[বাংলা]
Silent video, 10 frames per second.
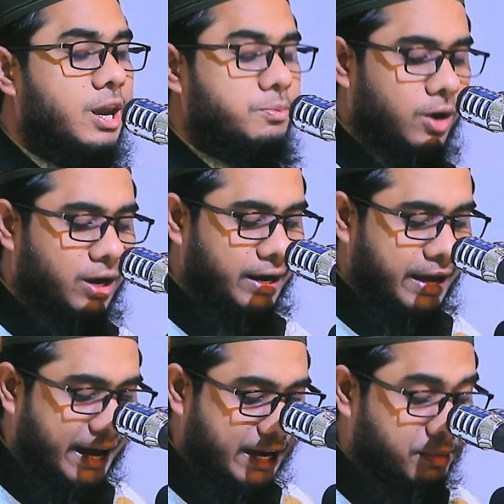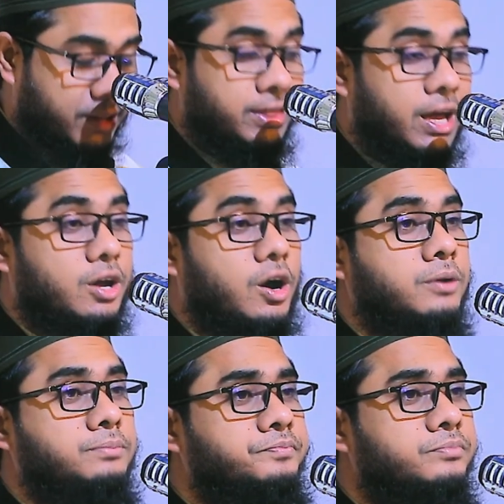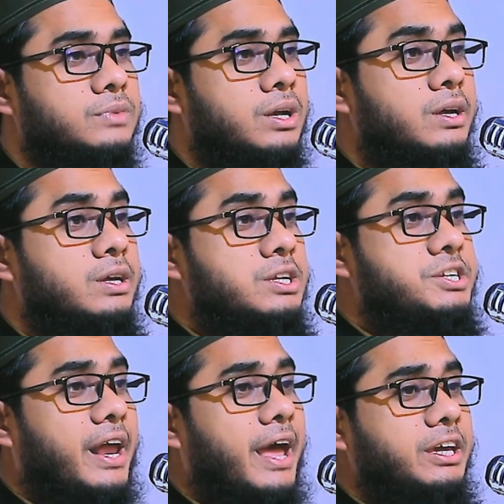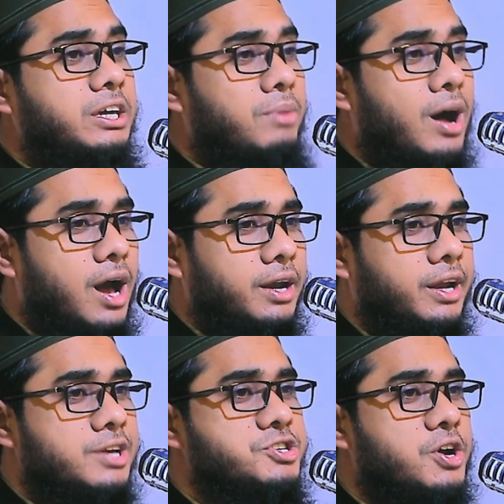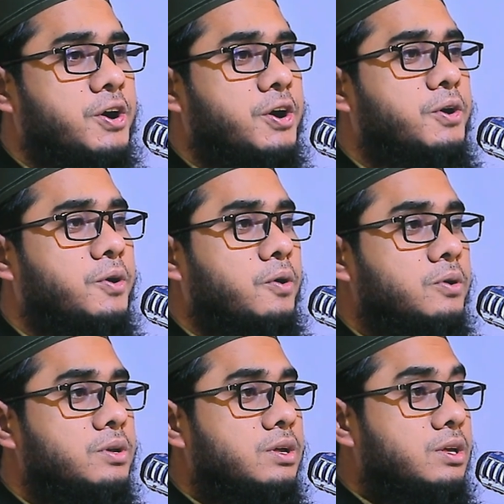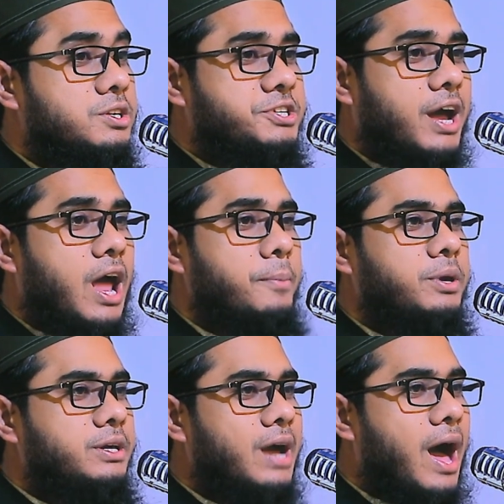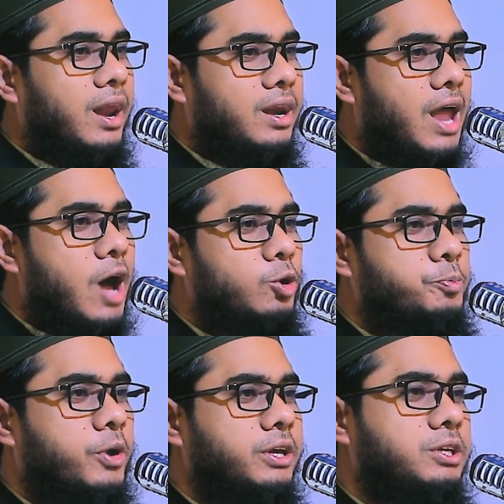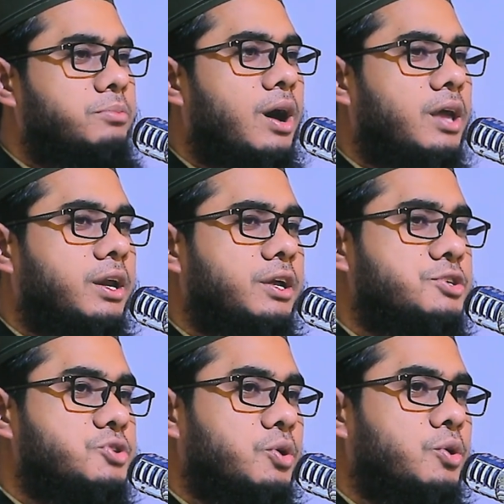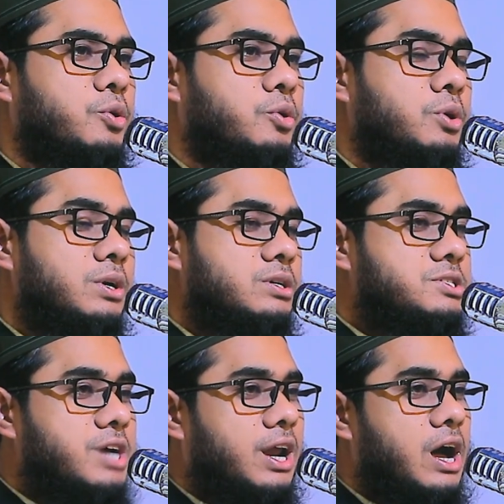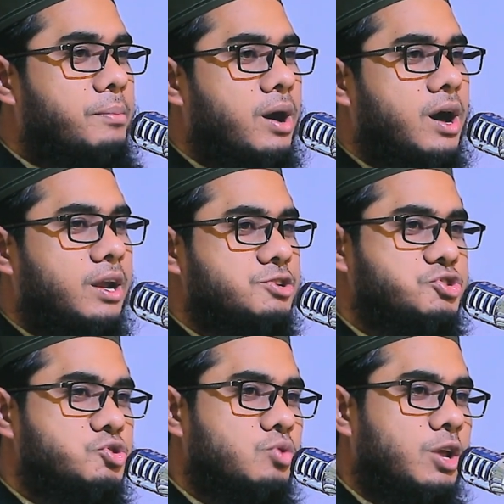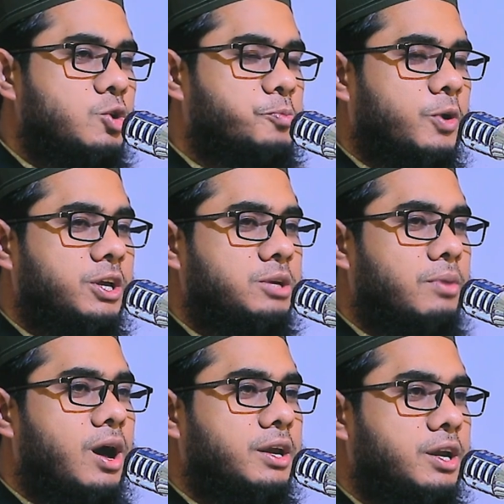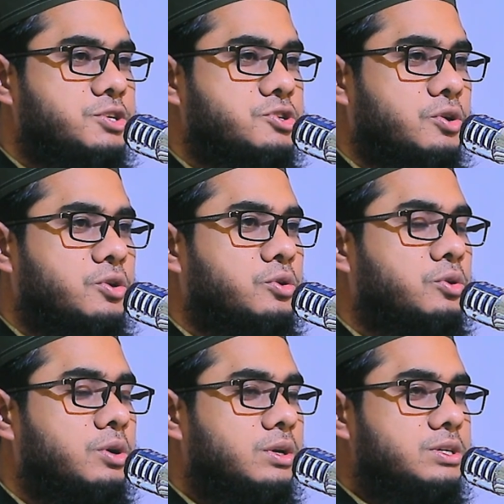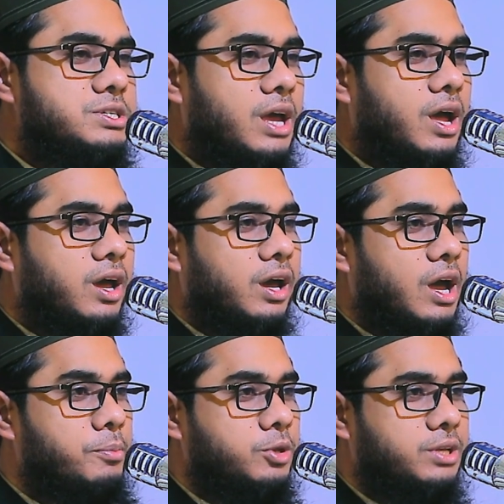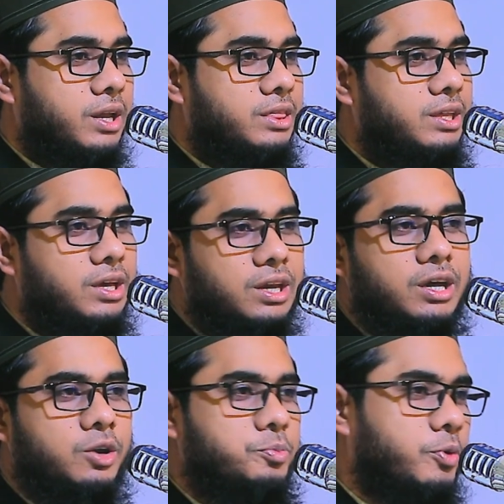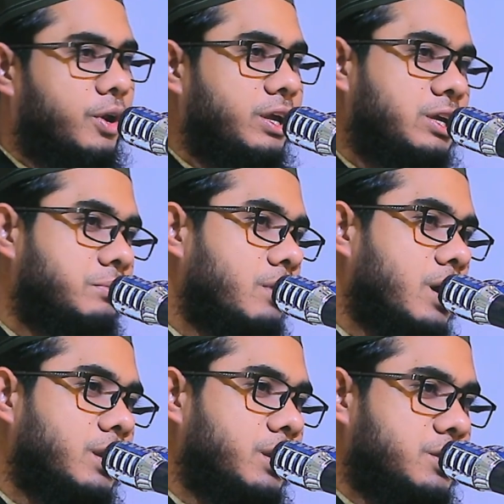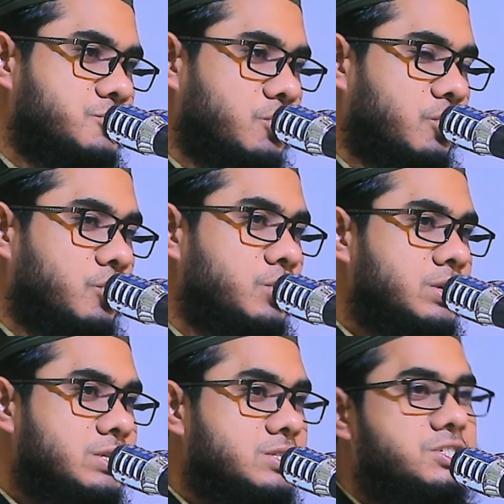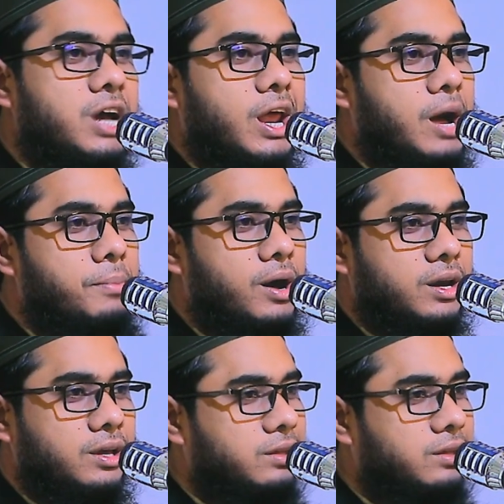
জালাল বললেন হে ইমানদারগণ যারা ইমান এনেছ যারা আমি আল্লাহর উপরে ইমান এনেছ যারা আমার রসুলের উপরে ইমান এনেছ যারা কেয়ামতের দিনের উপরে ইমান এনেছ যারা আমার